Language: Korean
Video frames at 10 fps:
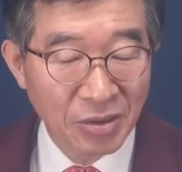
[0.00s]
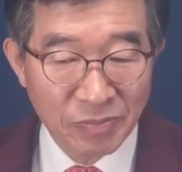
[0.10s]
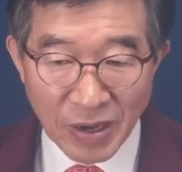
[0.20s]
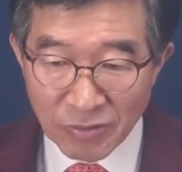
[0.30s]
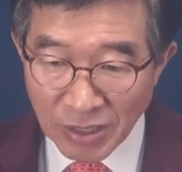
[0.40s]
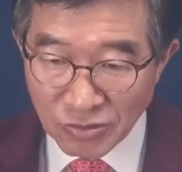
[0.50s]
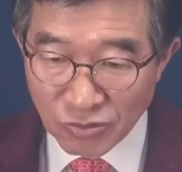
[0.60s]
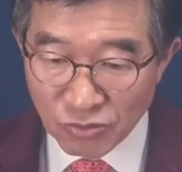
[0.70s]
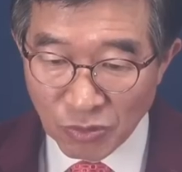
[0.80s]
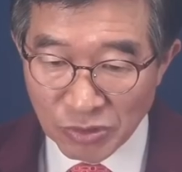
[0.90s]
박완주
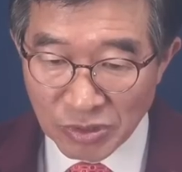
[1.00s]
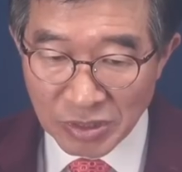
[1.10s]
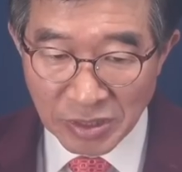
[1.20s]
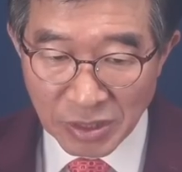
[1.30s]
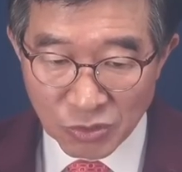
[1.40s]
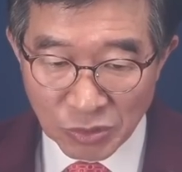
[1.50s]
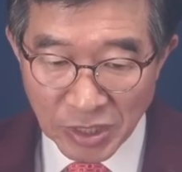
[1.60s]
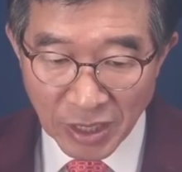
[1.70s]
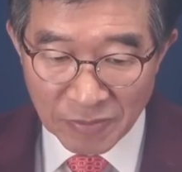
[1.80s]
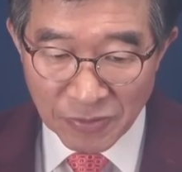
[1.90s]
후보는 그렇게
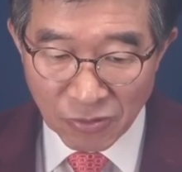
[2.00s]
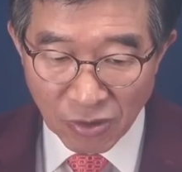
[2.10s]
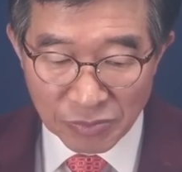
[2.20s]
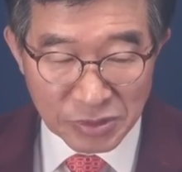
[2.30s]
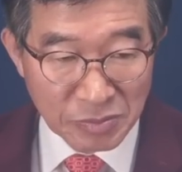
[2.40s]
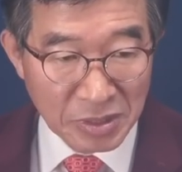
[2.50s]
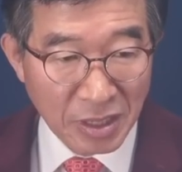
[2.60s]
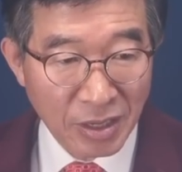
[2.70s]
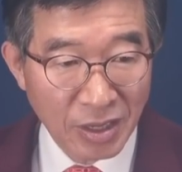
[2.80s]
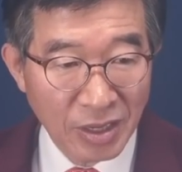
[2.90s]
조작할 필요가
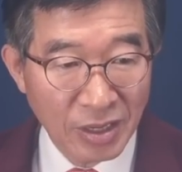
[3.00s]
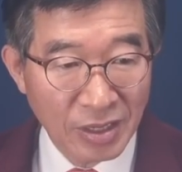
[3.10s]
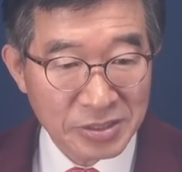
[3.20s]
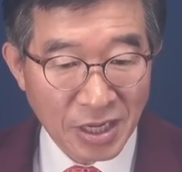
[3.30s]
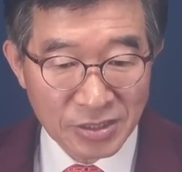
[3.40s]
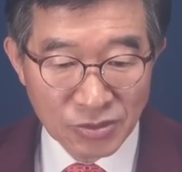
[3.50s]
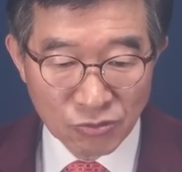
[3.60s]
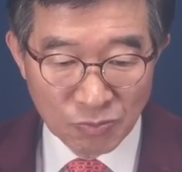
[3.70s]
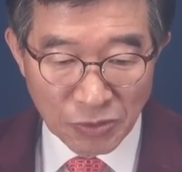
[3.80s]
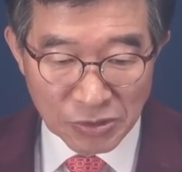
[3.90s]
없습니다. 사전
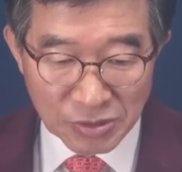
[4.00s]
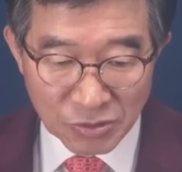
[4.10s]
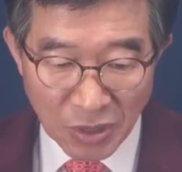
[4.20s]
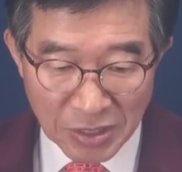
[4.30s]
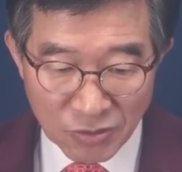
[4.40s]
투표에서 당일